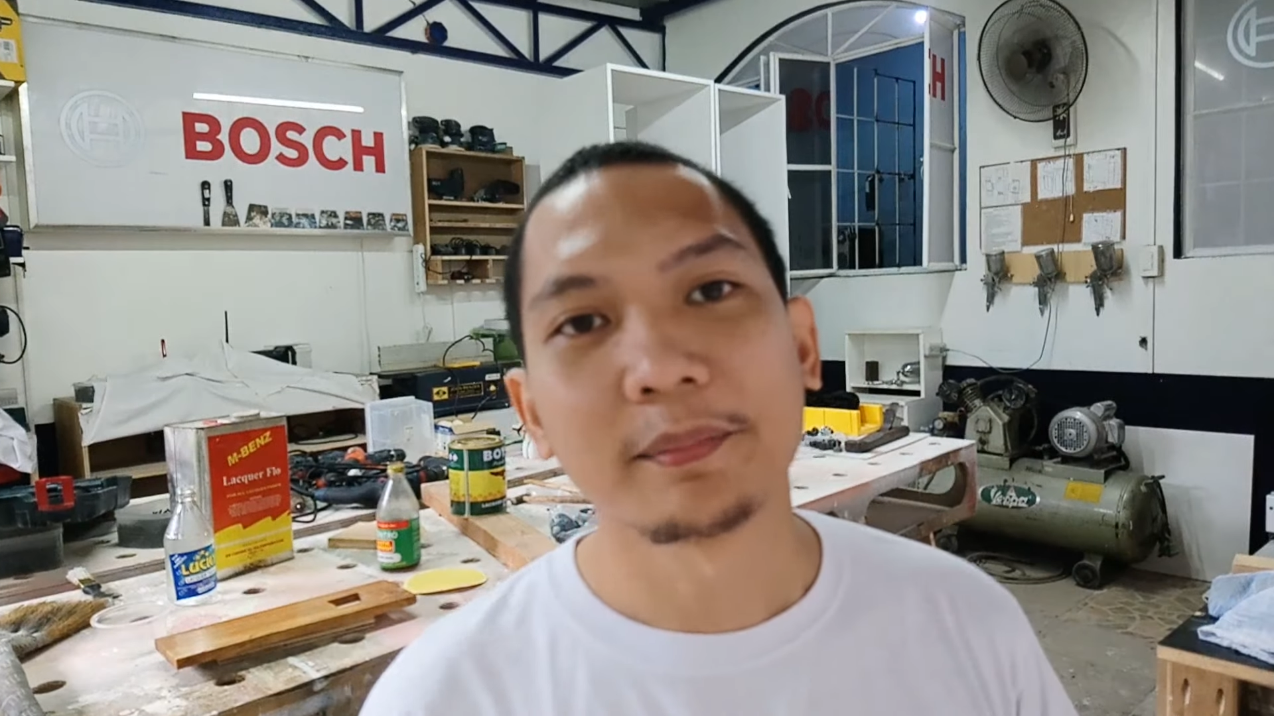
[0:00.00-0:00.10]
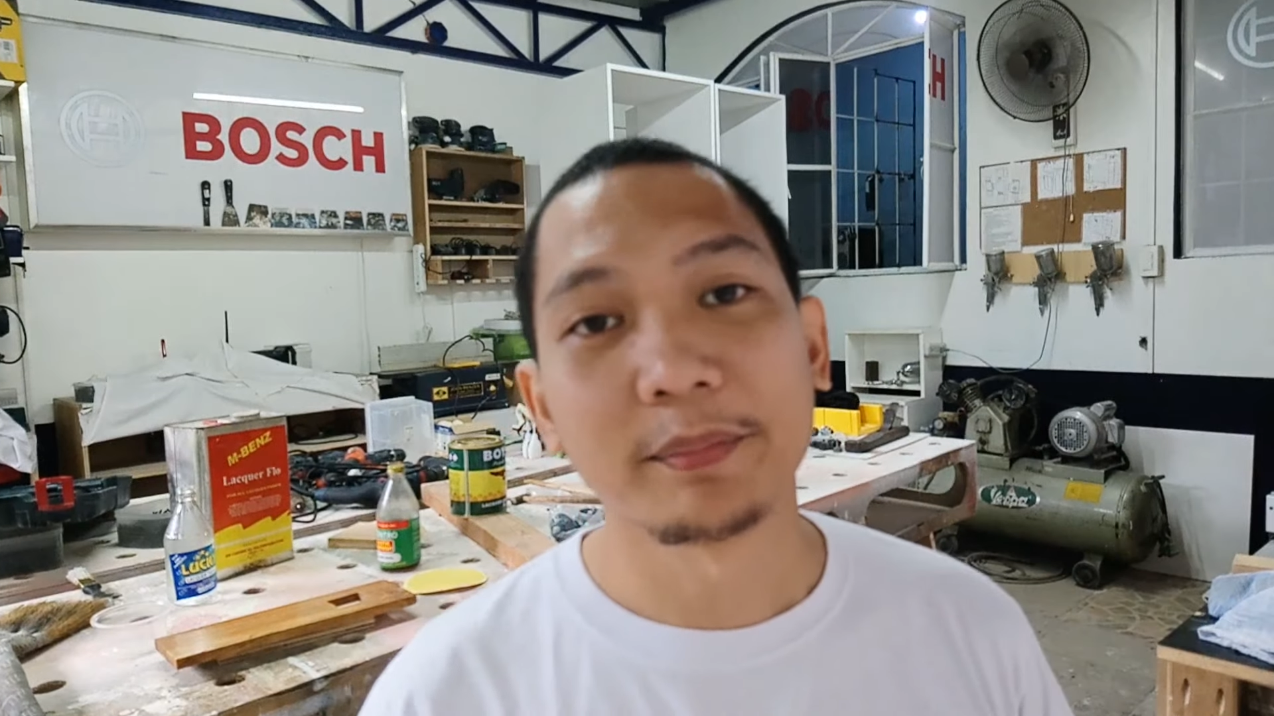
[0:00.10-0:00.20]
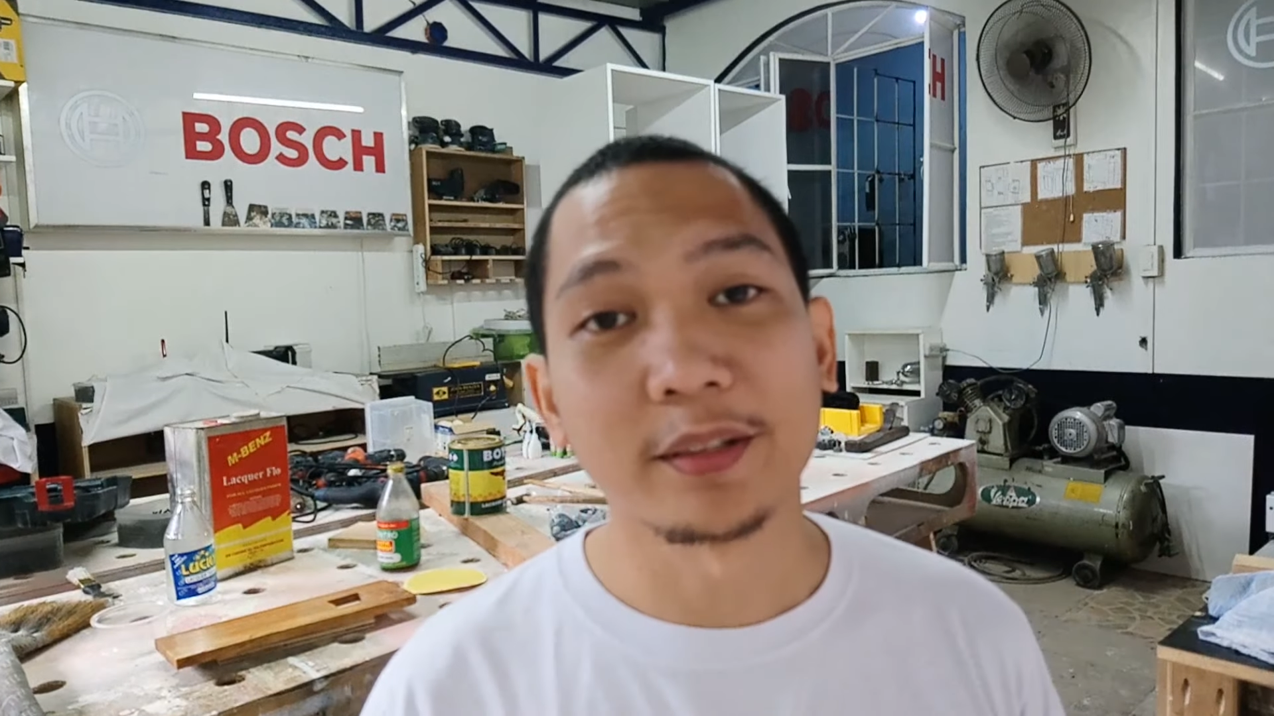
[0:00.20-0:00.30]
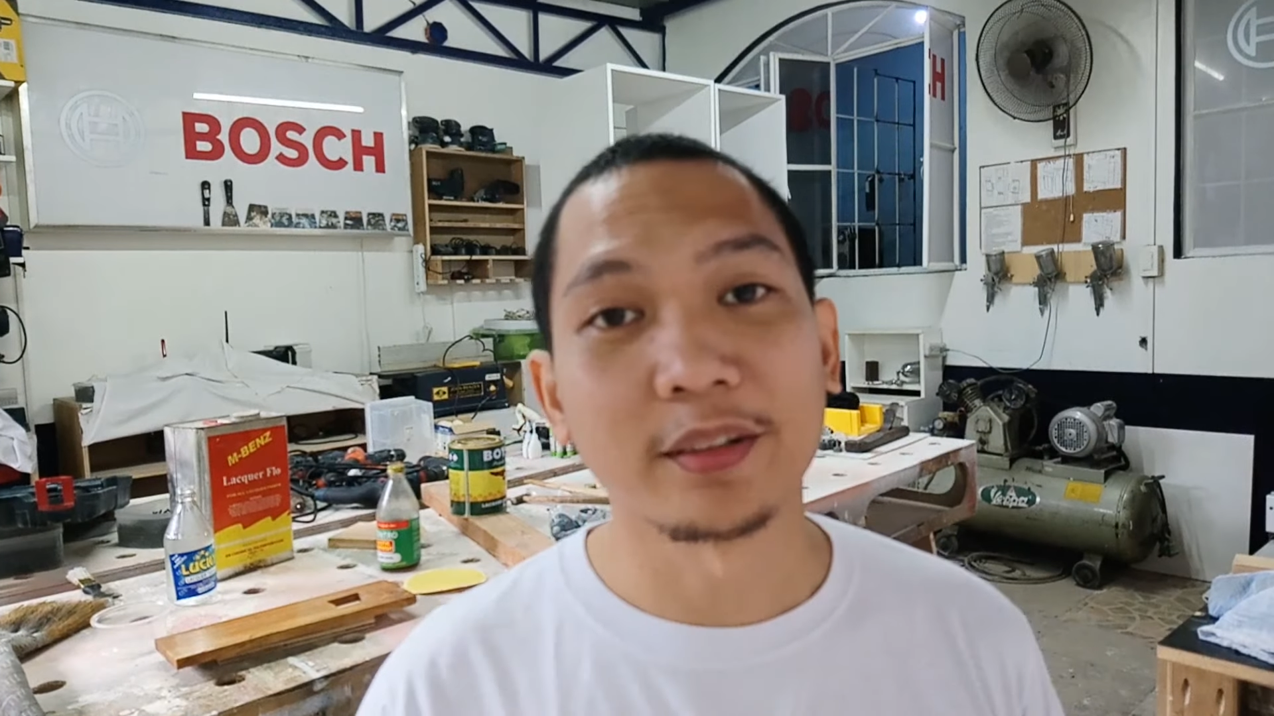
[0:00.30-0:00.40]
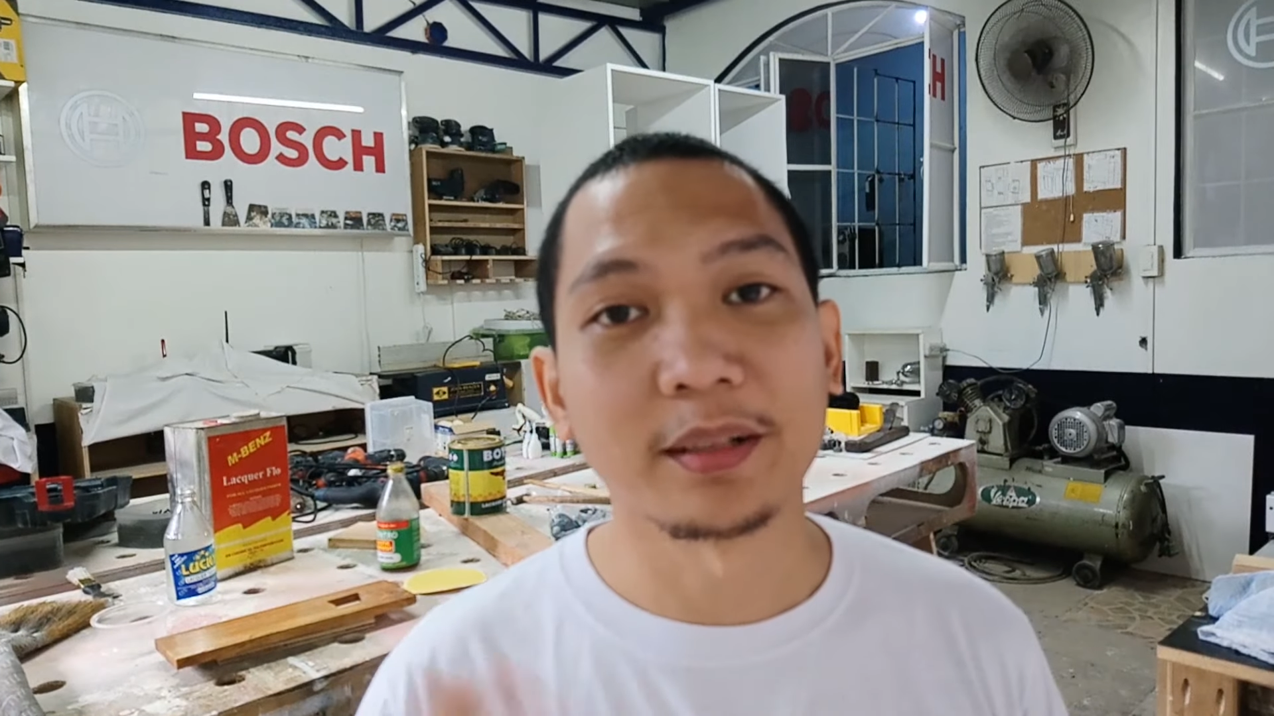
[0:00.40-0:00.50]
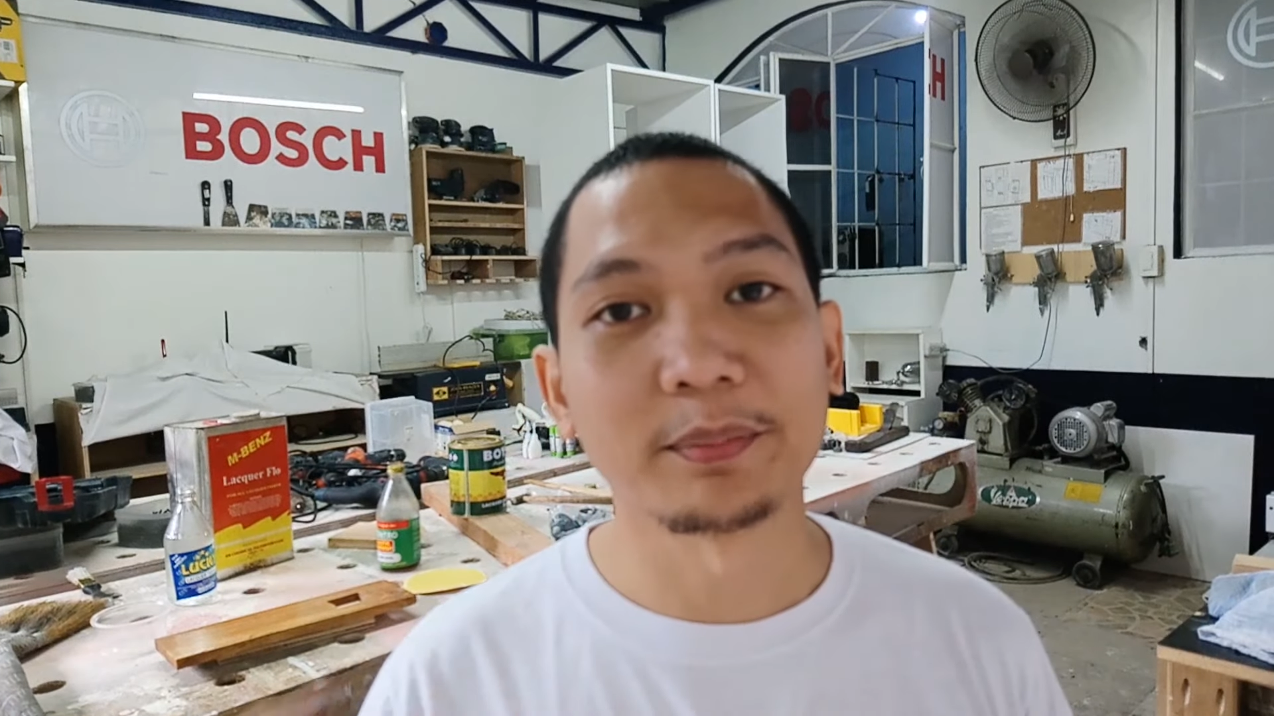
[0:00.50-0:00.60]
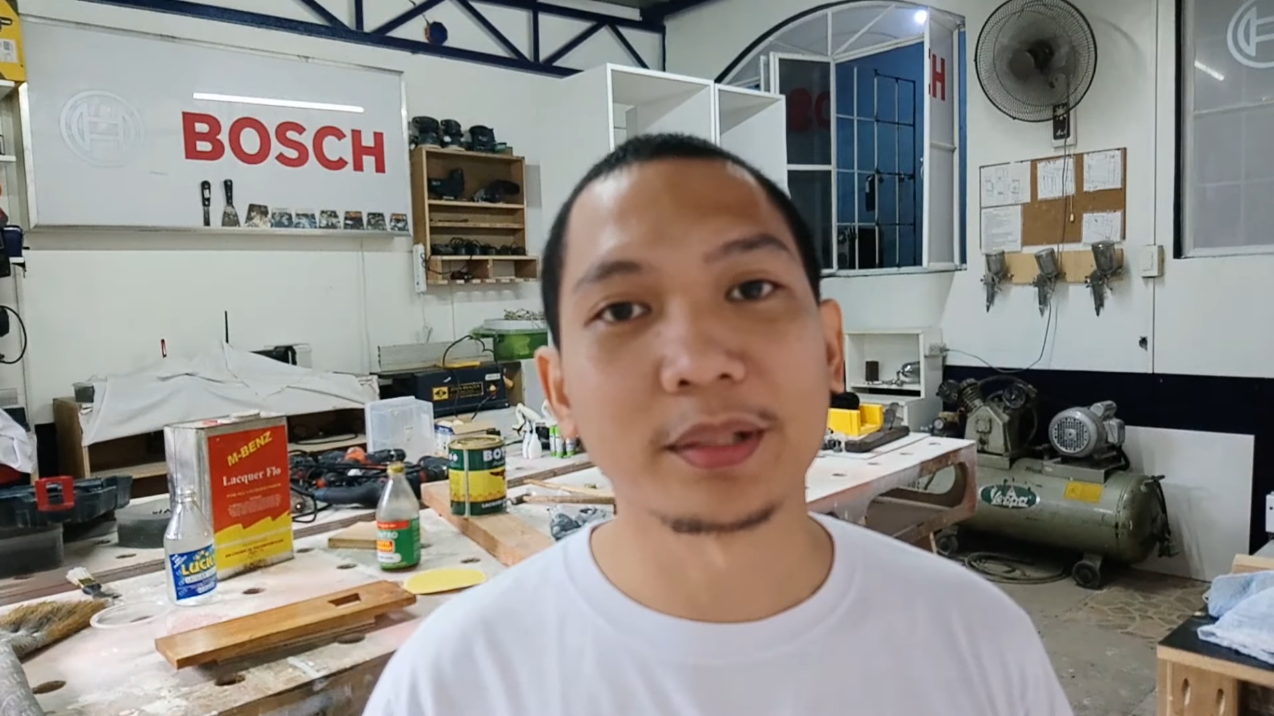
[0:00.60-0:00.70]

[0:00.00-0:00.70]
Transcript: meron ka ng